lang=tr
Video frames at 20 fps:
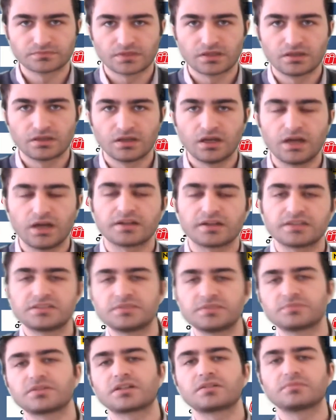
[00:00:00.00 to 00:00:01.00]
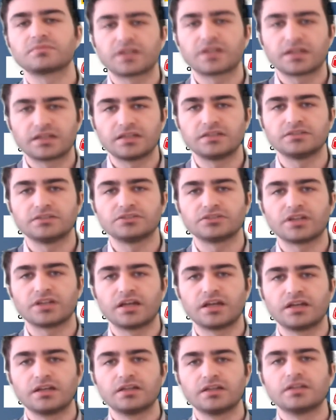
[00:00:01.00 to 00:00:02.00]
Ha, rakip takımlara gelince.
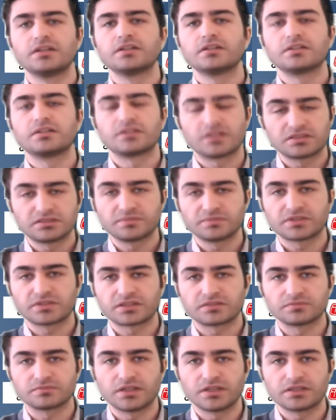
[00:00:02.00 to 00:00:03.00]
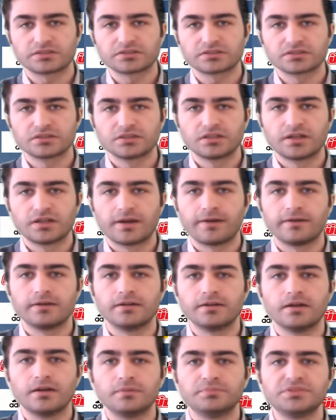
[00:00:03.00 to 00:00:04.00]
Rakip takımlar
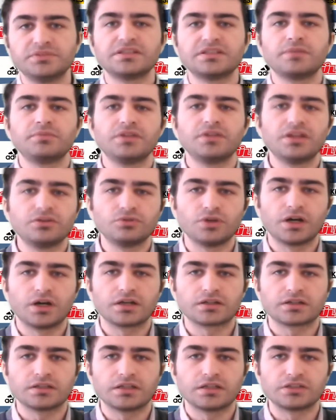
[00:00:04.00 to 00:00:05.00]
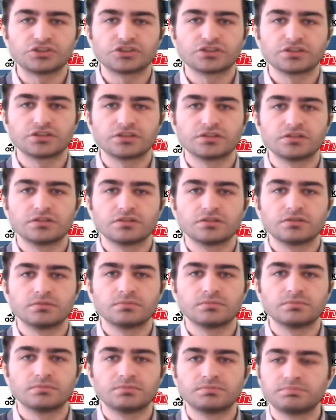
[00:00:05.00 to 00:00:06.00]
e, bize bilemiyor arkadaş.
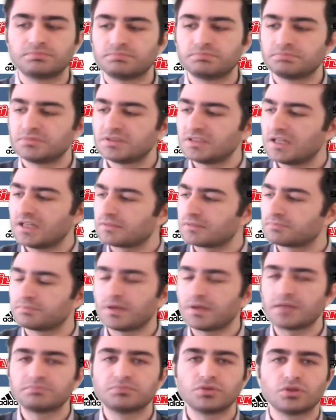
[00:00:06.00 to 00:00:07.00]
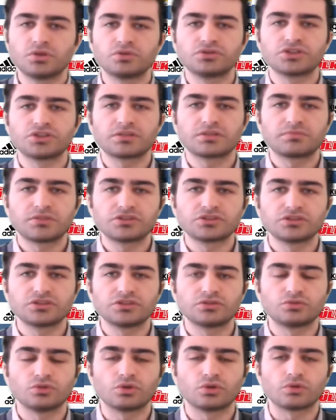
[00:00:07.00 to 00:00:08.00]
Diğer ben bir önceki maçını
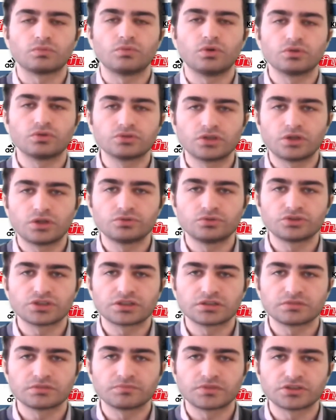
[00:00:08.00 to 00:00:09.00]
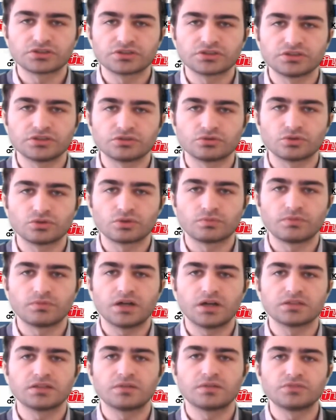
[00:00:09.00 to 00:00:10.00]
izliyorum. Ondan öncekinin maçını izliyorum.
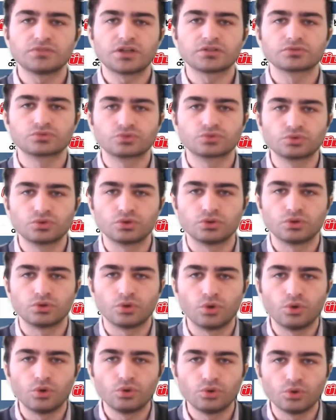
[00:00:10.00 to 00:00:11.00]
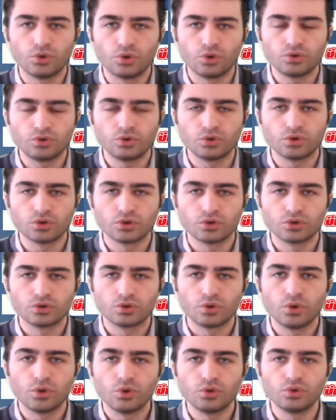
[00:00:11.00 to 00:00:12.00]
Adamlar ruh, ölü, ölü,
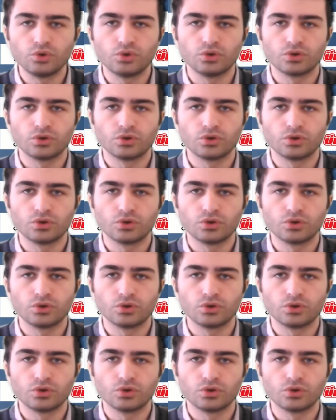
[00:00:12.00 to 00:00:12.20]
ölü.